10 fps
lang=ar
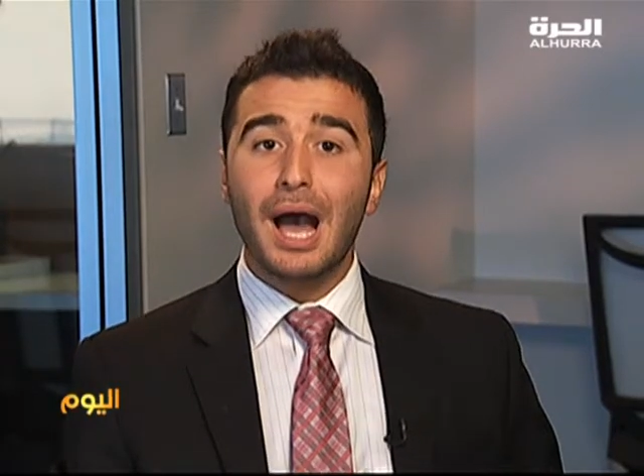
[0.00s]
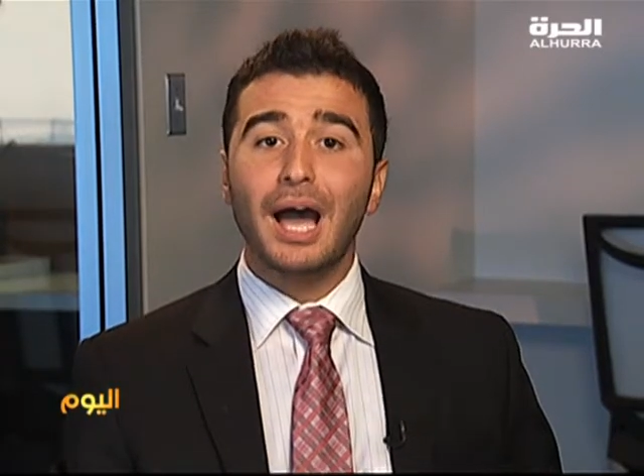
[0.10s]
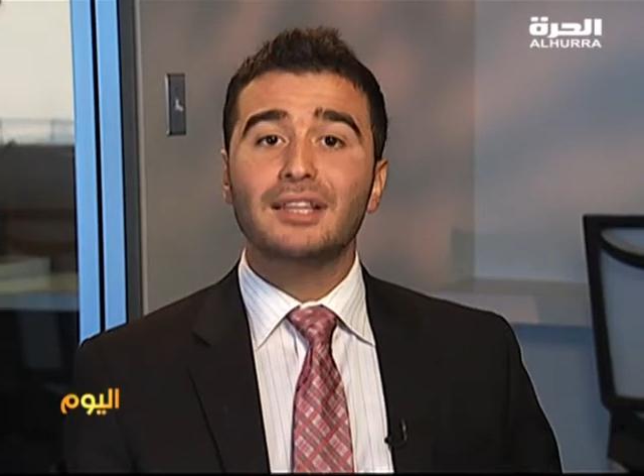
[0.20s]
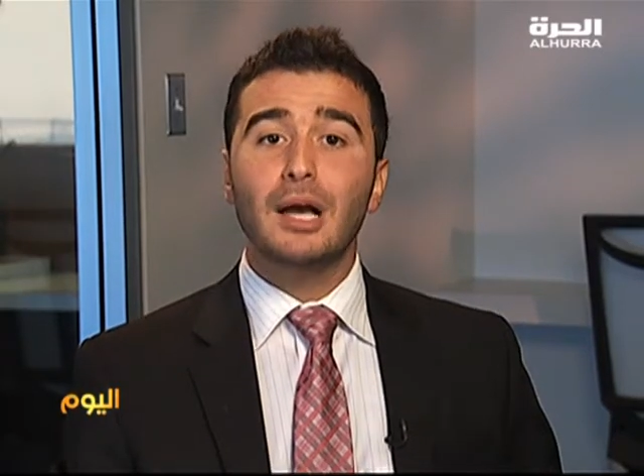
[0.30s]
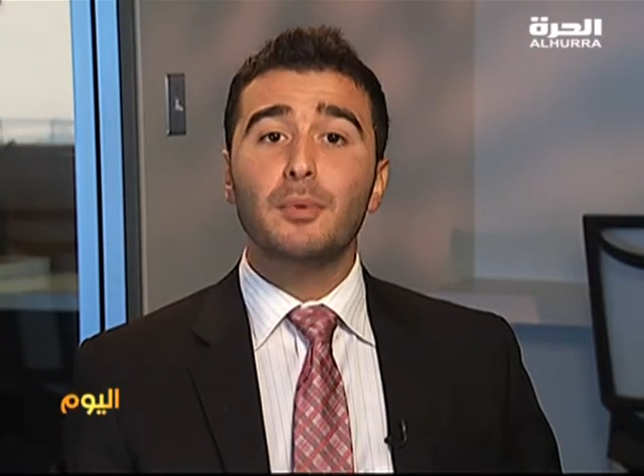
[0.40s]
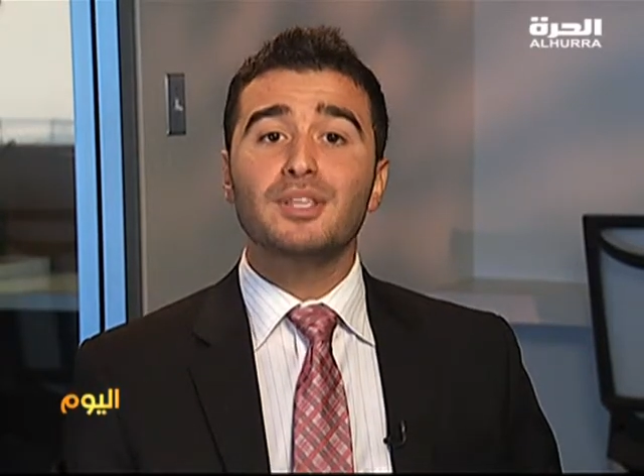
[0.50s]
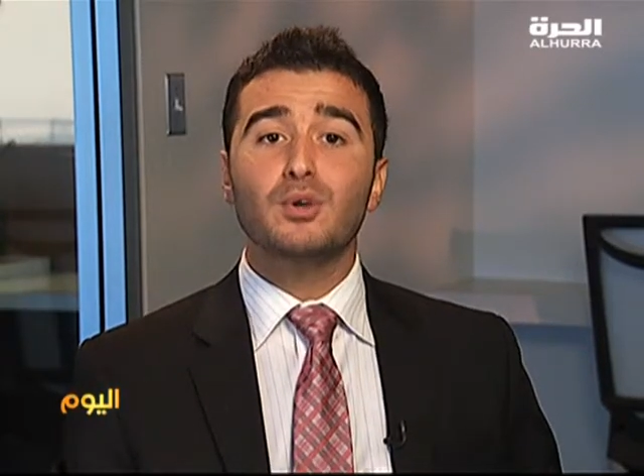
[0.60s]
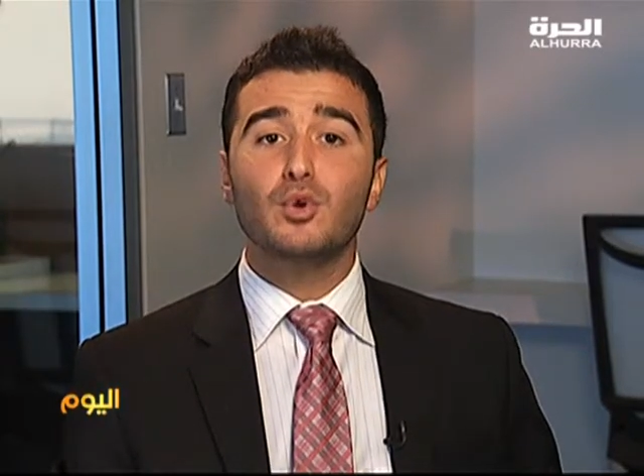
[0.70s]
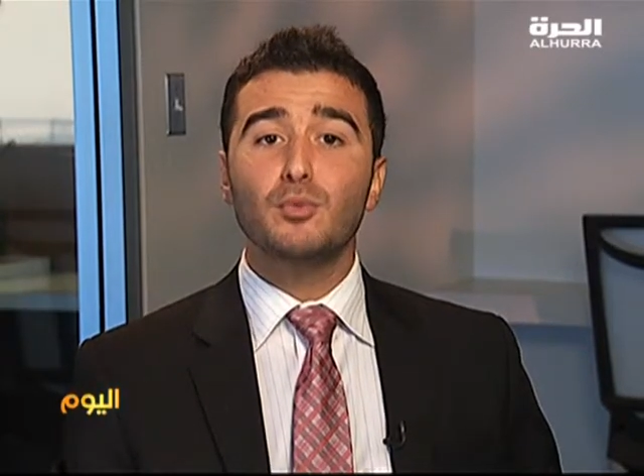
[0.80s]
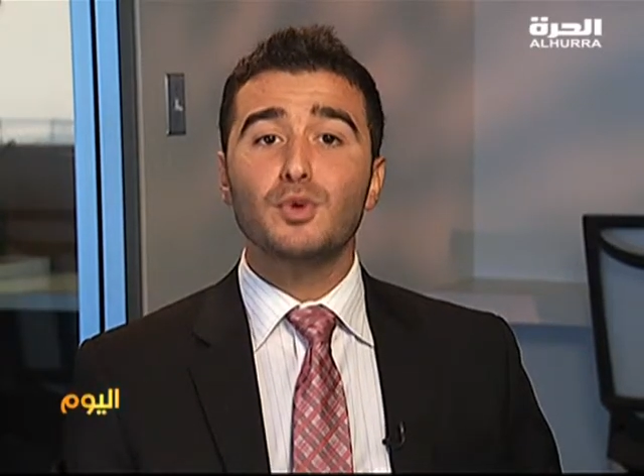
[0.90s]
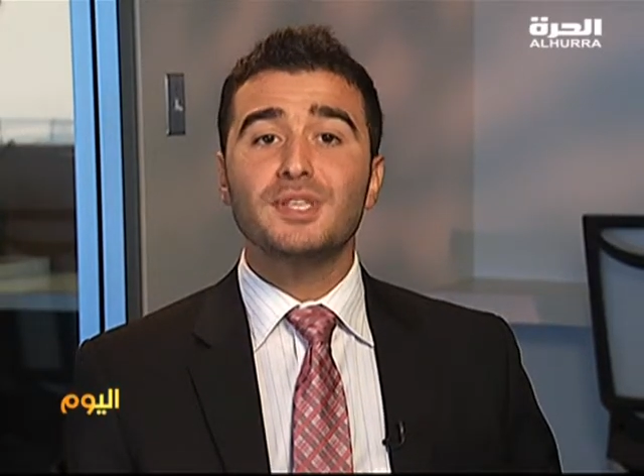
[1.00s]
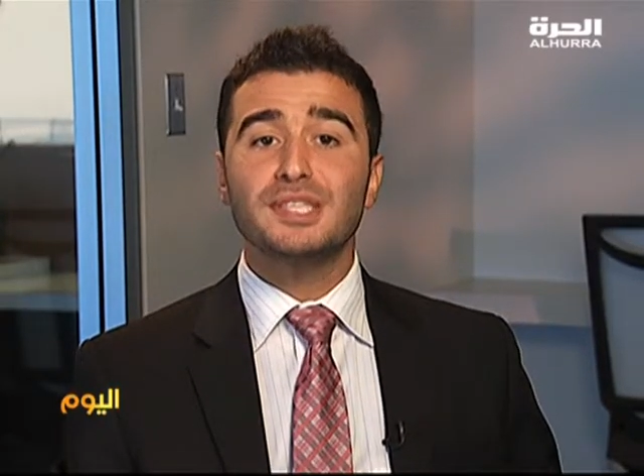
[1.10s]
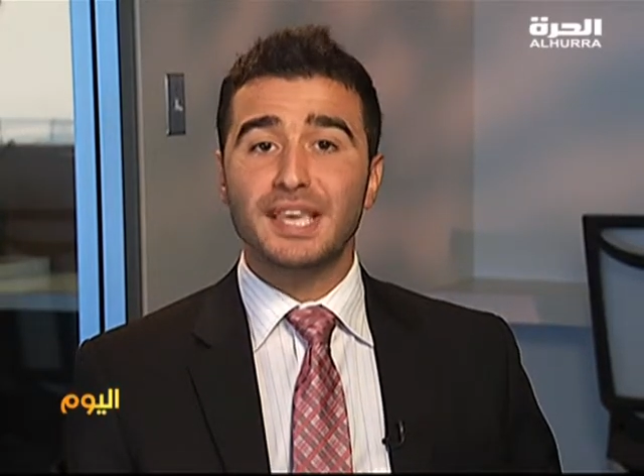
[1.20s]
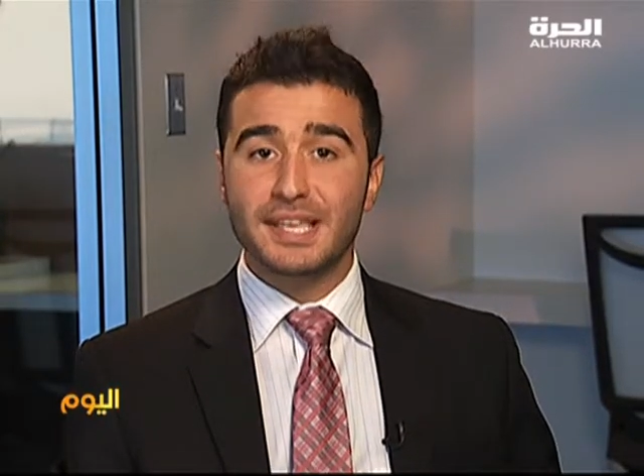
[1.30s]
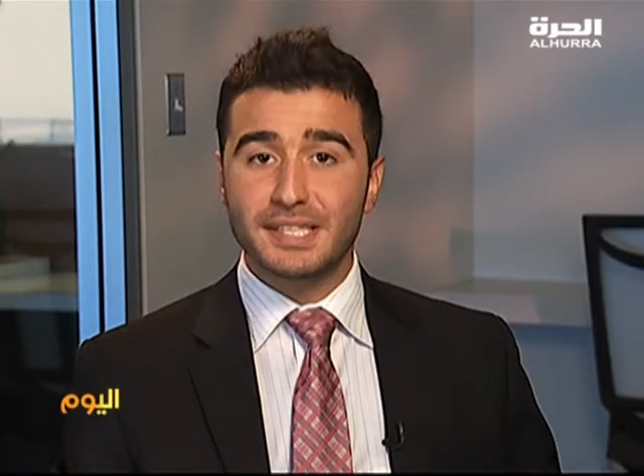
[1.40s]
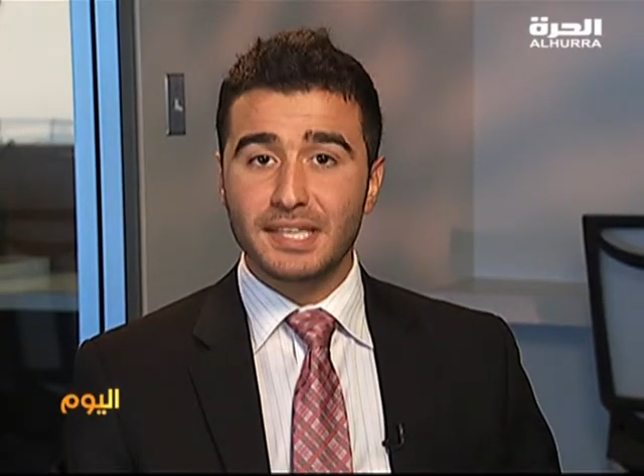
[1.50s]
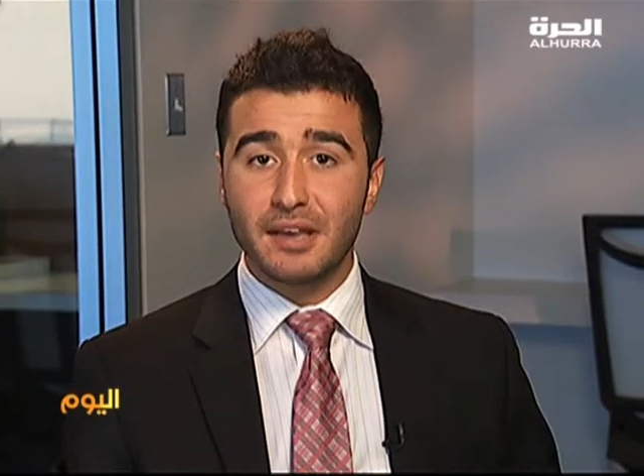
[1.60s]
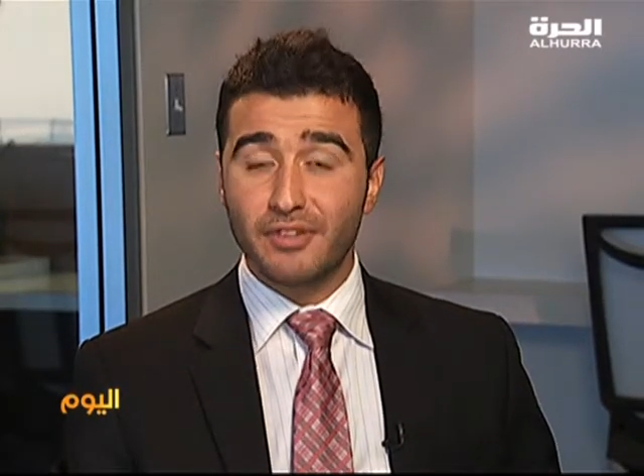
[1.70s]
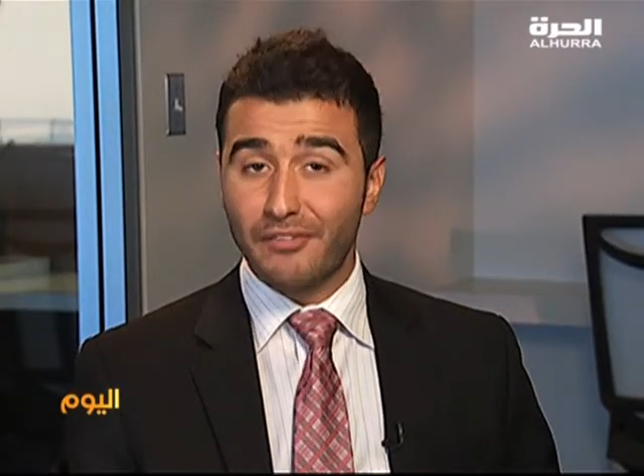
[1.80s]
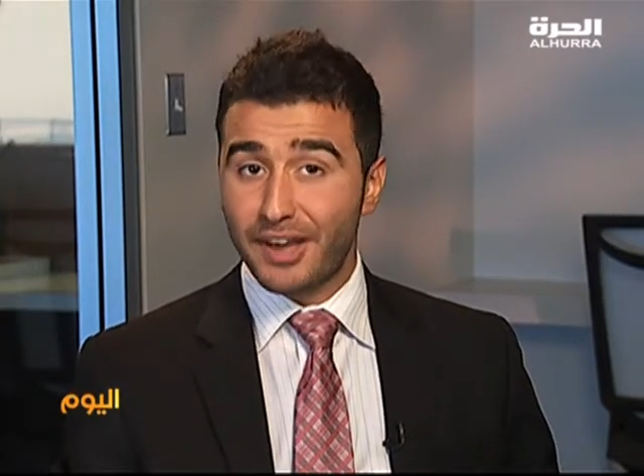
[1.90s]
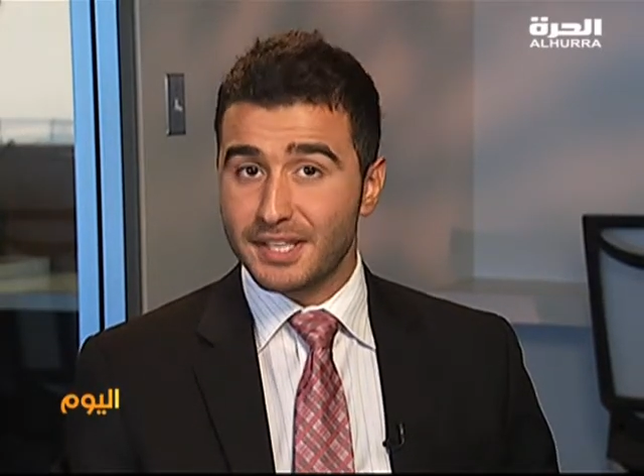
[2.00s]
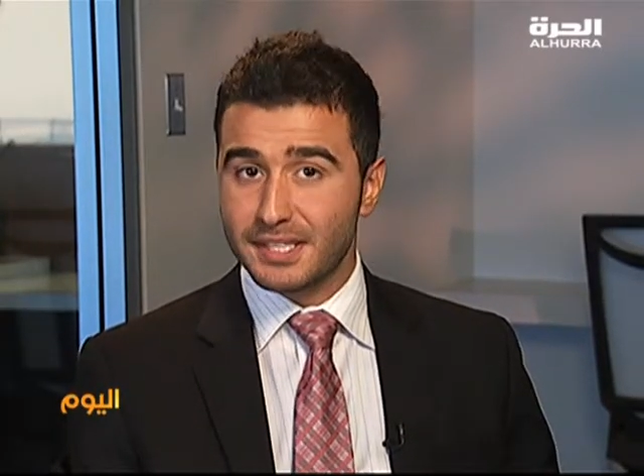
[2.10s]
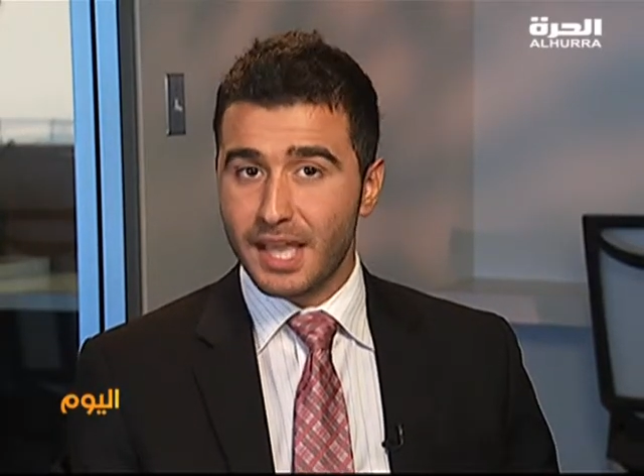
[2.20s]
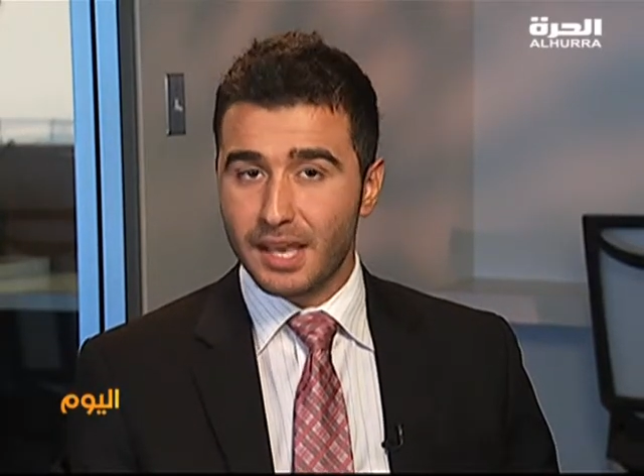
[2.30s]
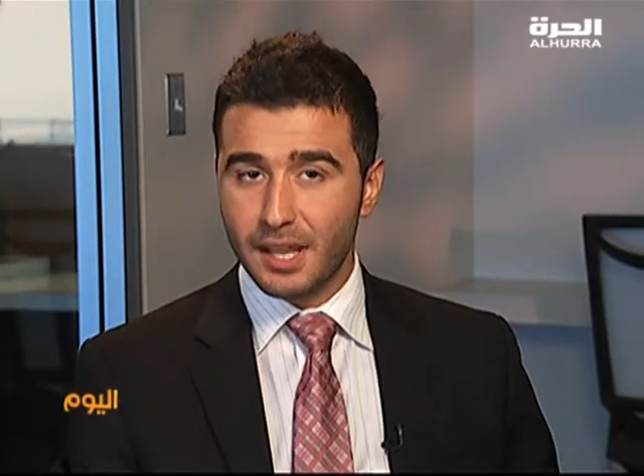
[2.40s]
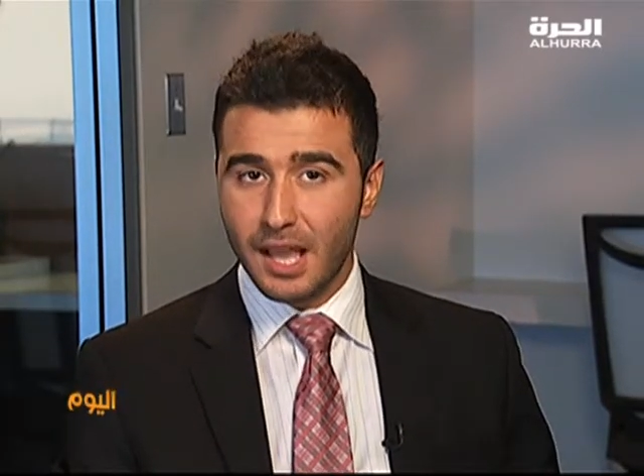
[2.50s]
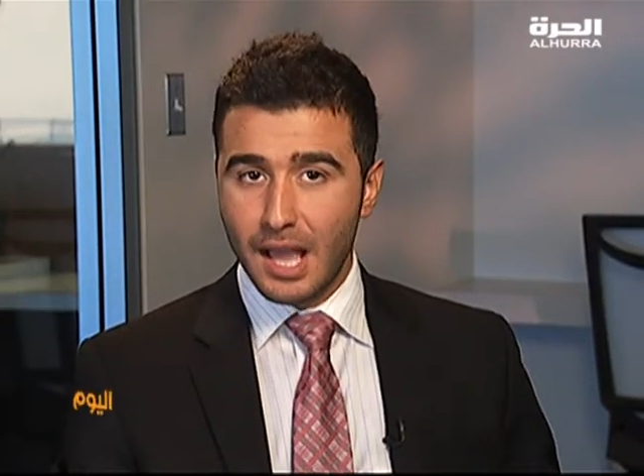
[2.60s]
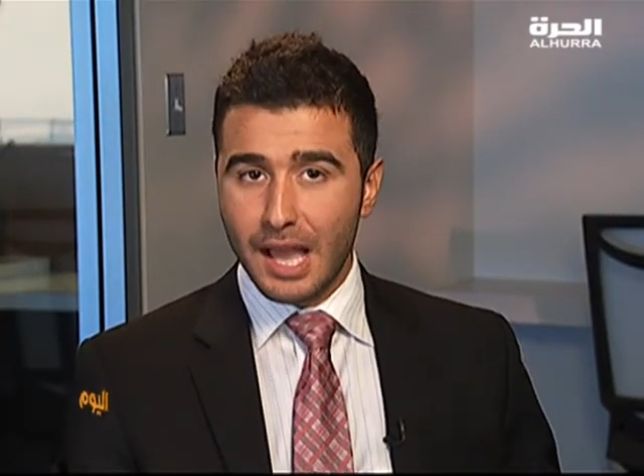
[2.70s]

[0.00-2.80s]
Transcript: أحد أبرز الرموز السياسية في أفغانستان